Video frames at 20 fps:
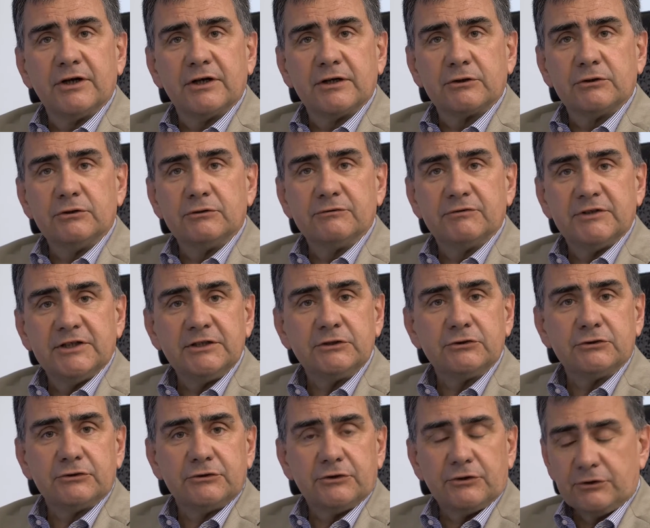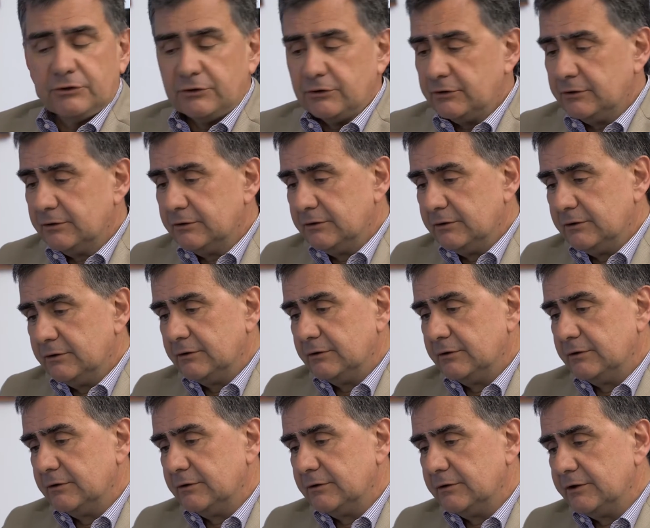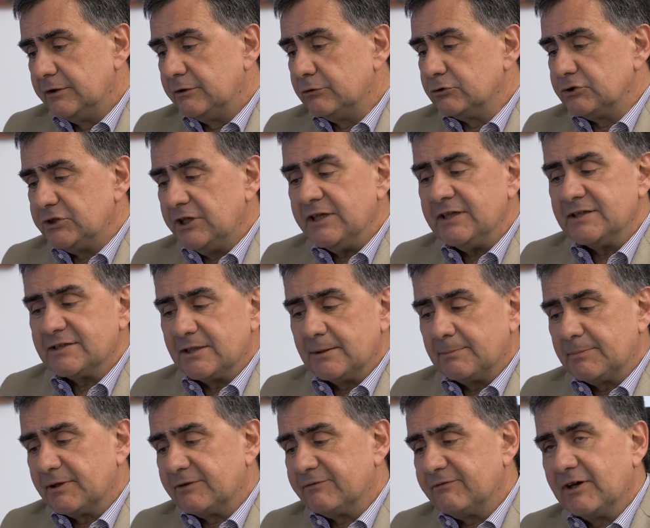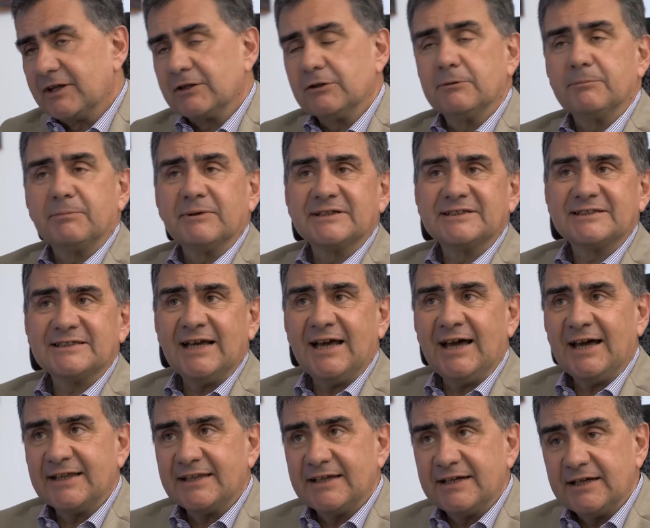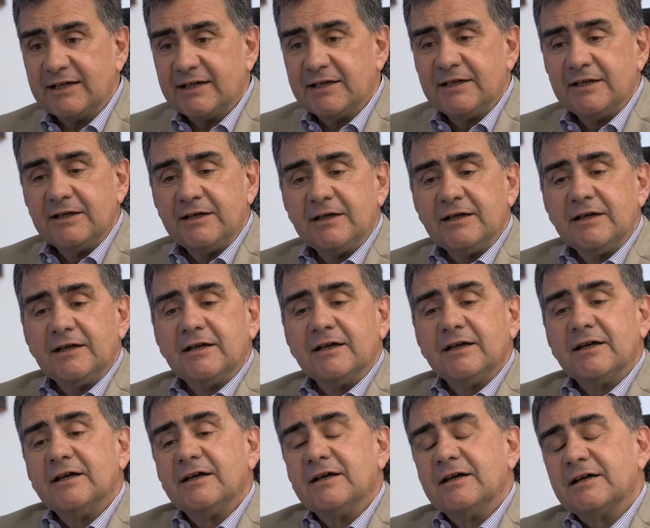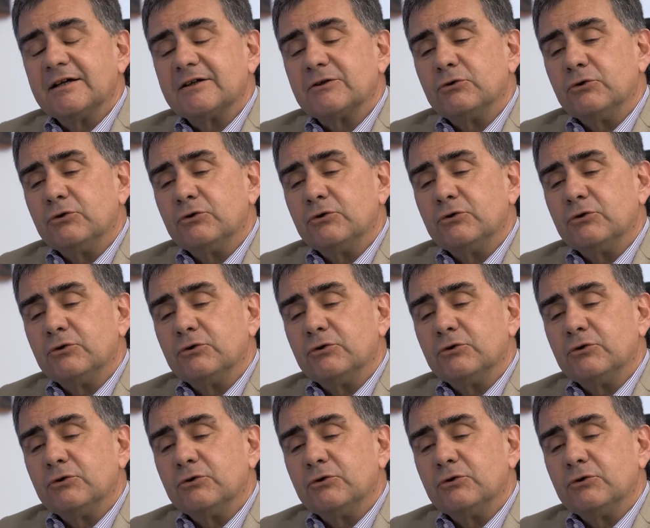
eh, conflitto eh, di coscienza per farlo passare eh,